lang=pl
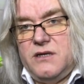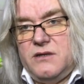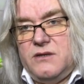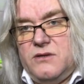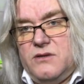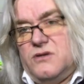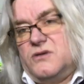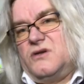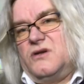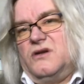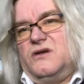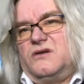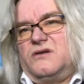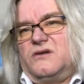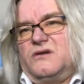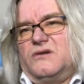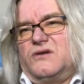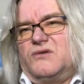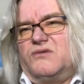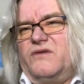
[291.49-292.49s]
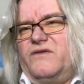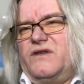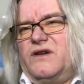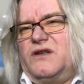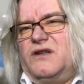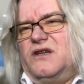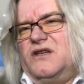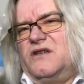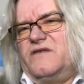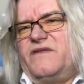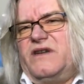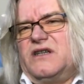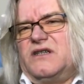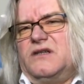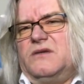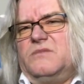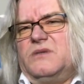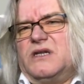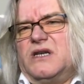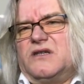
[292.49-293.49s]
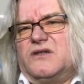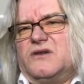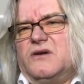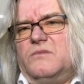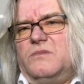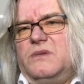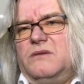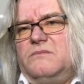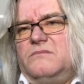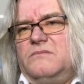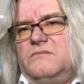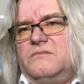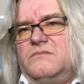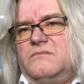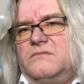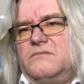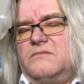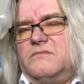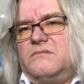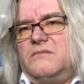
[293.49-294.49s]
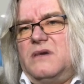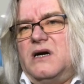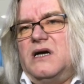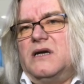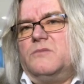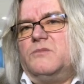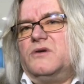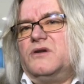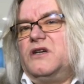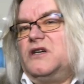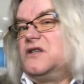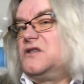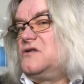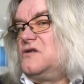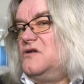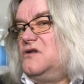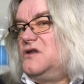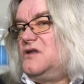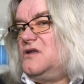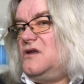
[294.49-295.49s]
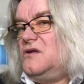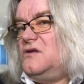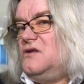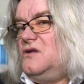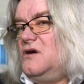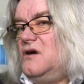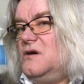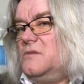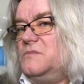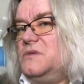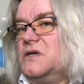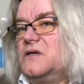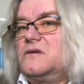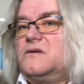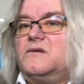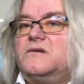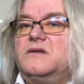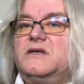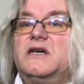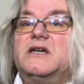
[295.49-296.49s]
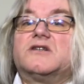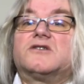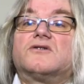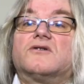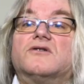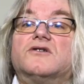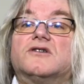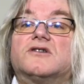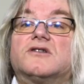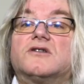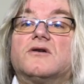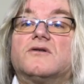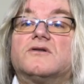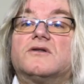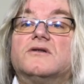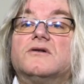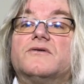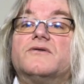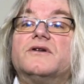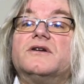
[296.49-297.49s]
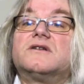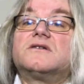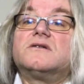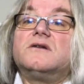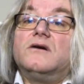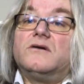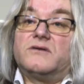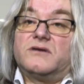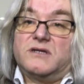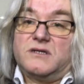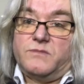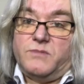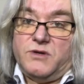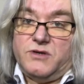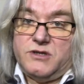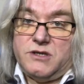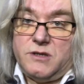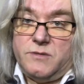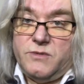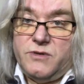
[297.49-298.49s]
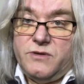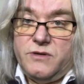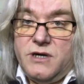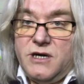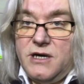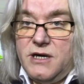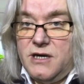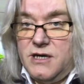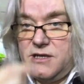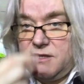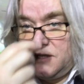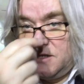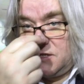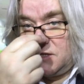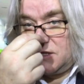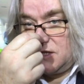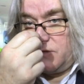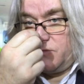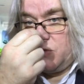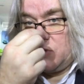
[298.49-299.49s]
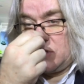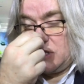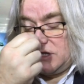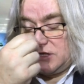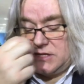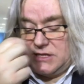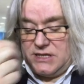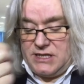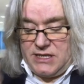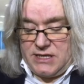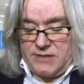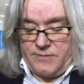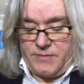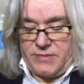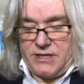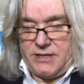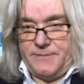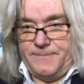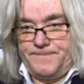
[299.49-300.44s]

No czyli co, człowiek nie jest ważnym zasobem? Albo nie jest to istotny obiekt, nie jest to istotny resource z poziomu systemu klasy RP.